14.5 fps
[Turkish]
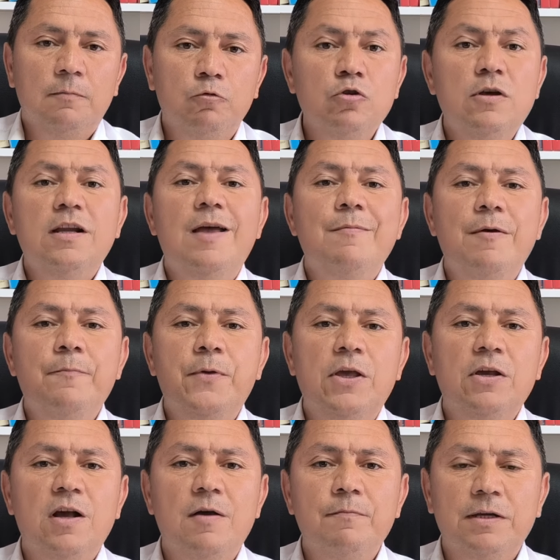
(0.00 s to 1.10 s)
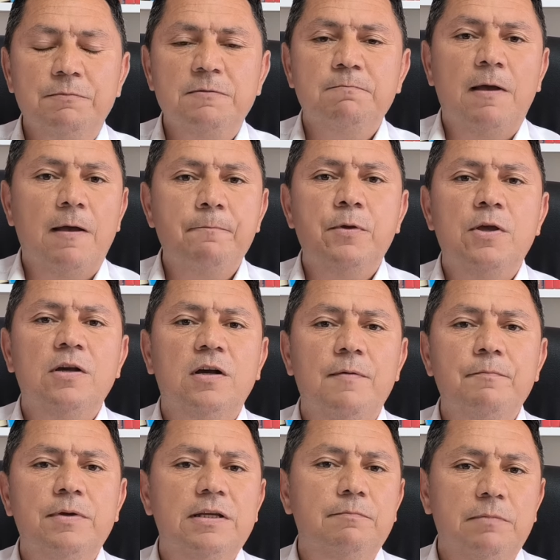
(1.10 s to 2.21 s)
Buna rağmen peygamberimiz ben
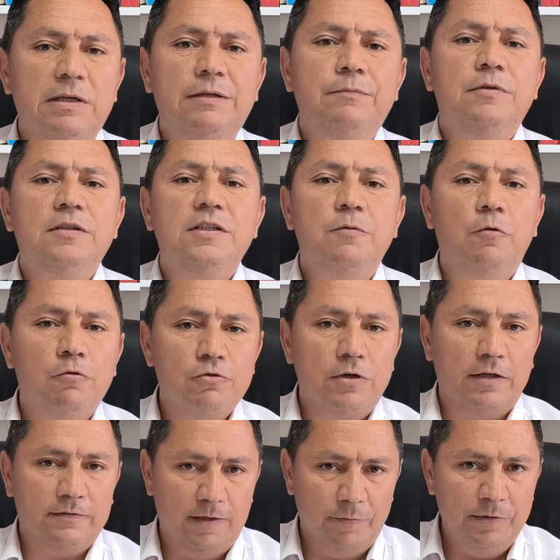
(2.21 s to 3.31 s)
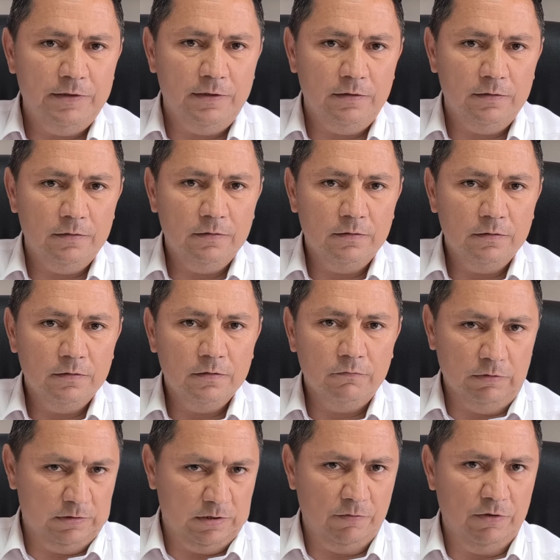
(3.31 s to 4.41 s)
peygamberim benim dediğim olacak demedi
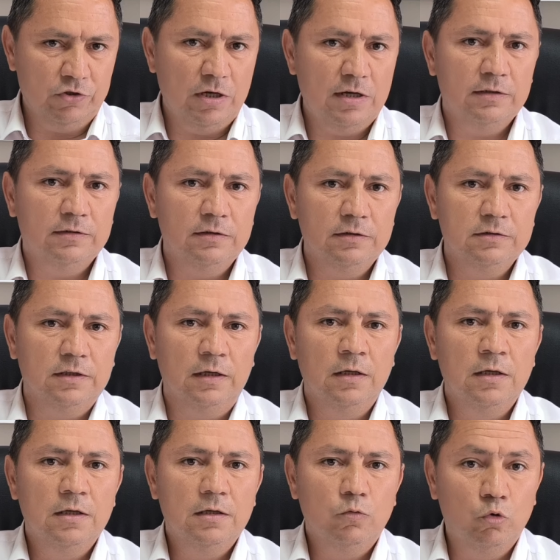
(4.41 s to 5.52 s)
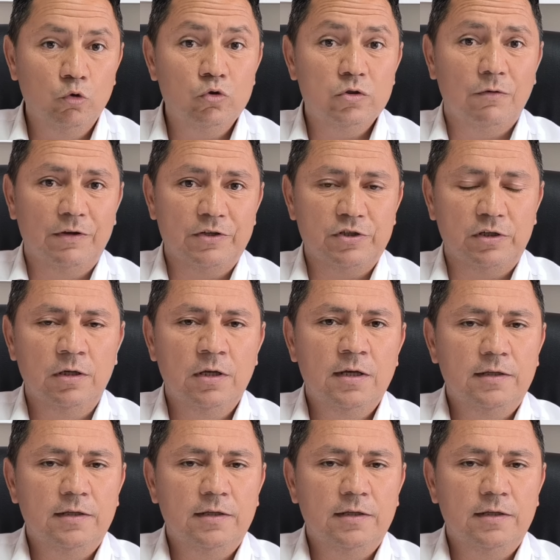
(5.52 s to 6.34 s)
ve savaşa katılındı. Uhud Savaşı.